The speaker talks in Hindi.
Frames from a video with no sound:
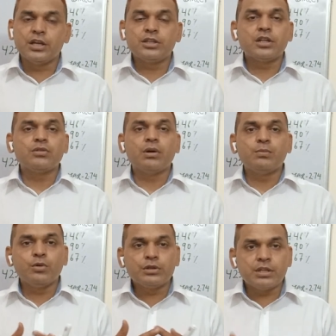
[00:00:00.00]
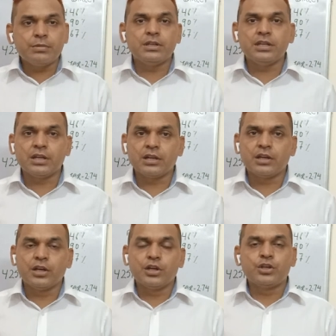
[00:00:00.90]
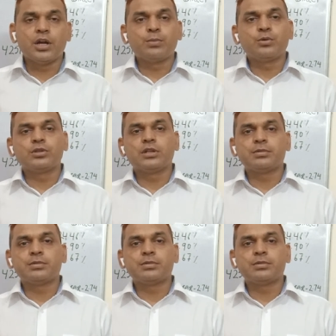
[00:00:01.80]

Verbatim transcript: इतना तो हम बोलते भी नहीं है कि आपको इतना